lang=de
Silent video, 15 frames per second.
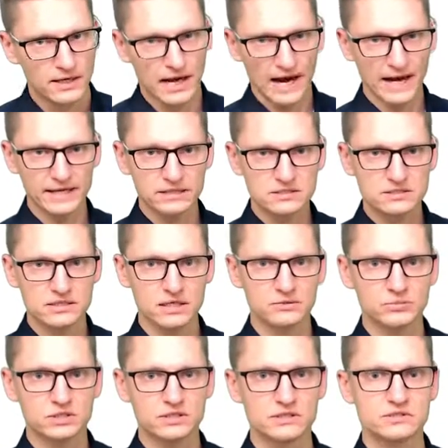ein
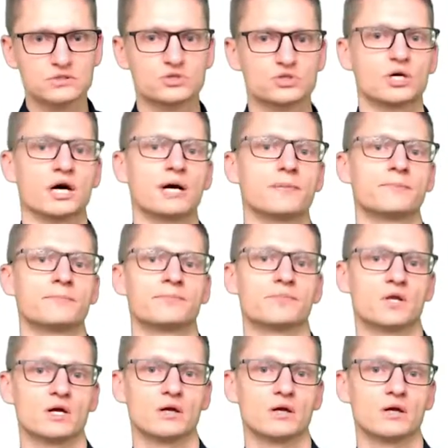Statement hinzuschreiben